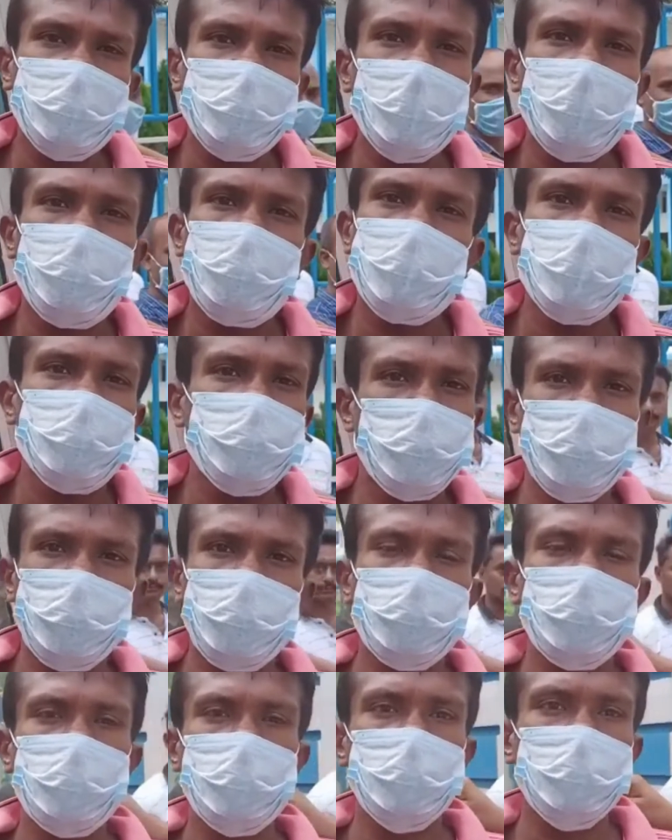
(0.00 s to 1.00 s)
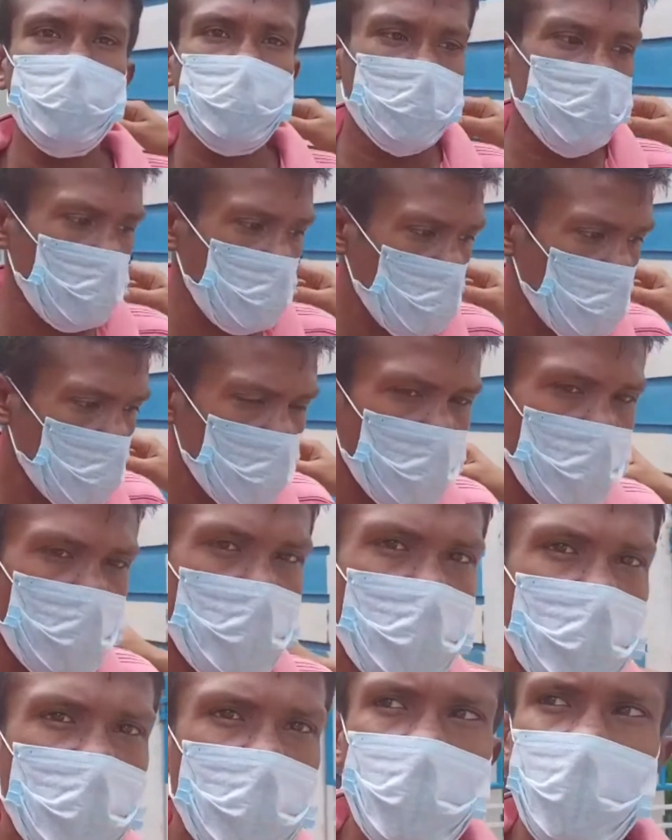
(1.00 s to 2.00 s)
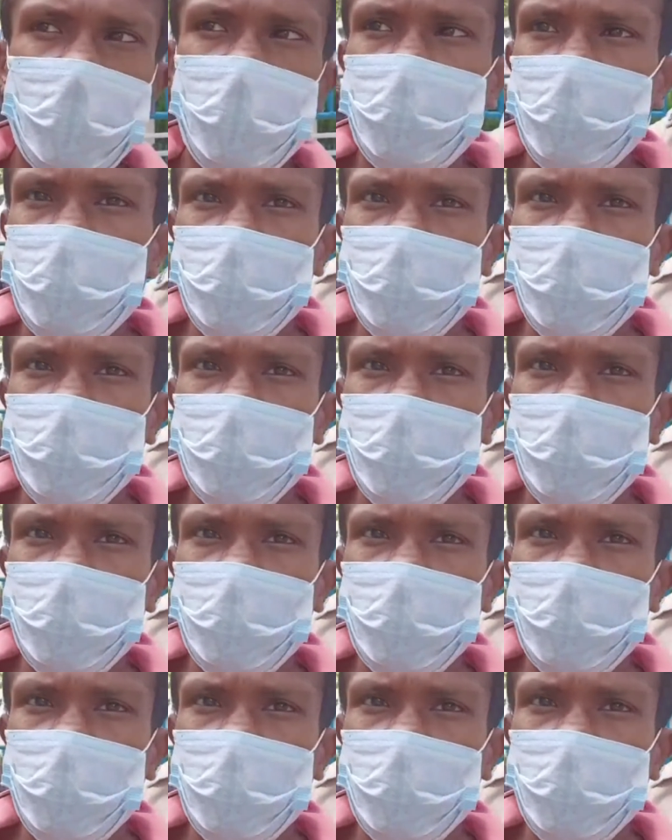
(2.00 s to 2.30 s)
করতে থাকে তাকে নানাভাবে